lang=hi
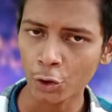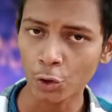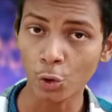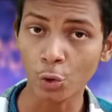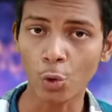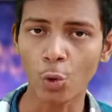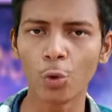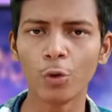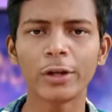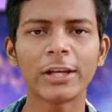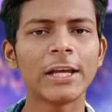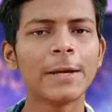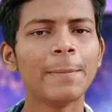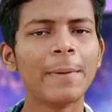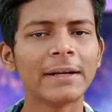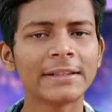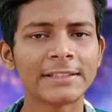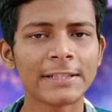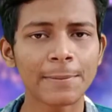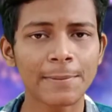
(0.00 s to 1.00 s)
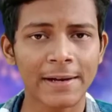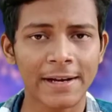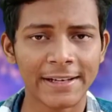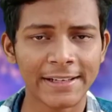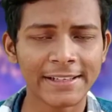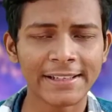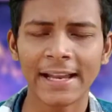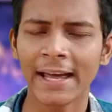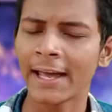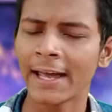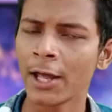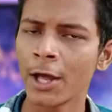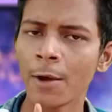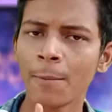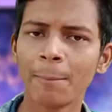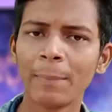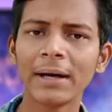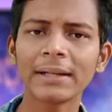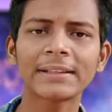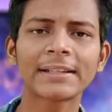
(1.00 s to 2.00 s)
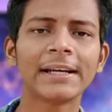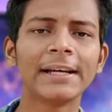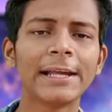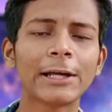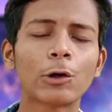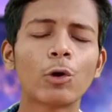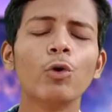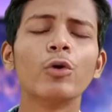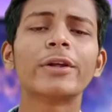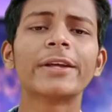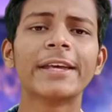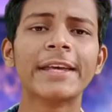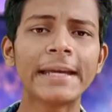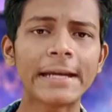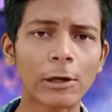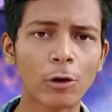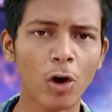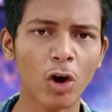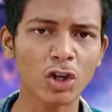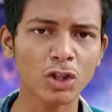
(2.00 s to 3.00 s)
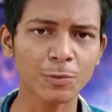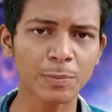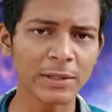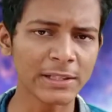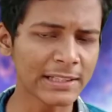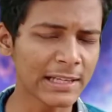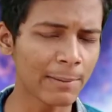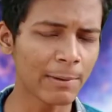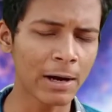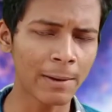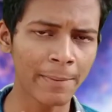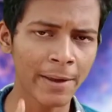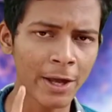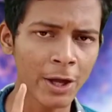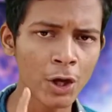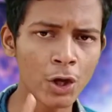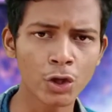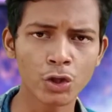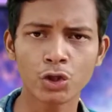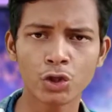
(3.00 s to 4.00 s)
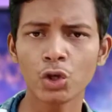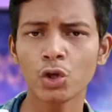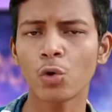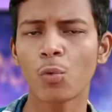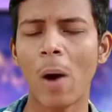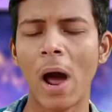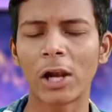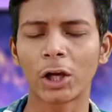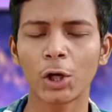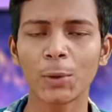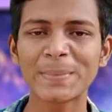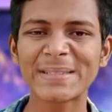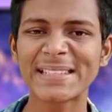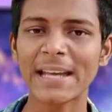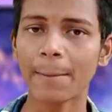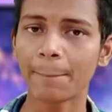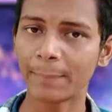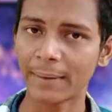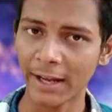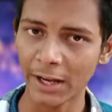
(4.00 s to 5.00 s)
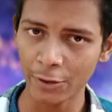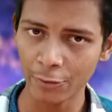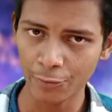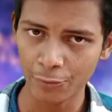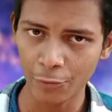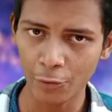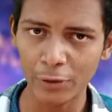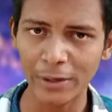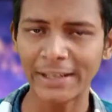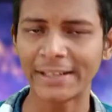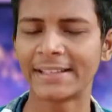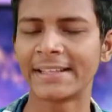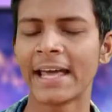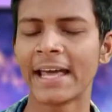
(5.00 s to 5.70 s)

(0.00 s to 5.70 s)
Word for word: तो कोर की बात जब करी रहे बात कर लें कोर की क्लॉक स्पीड के बारे में जो क्वालकॉम स्नैपड्रैगन फोर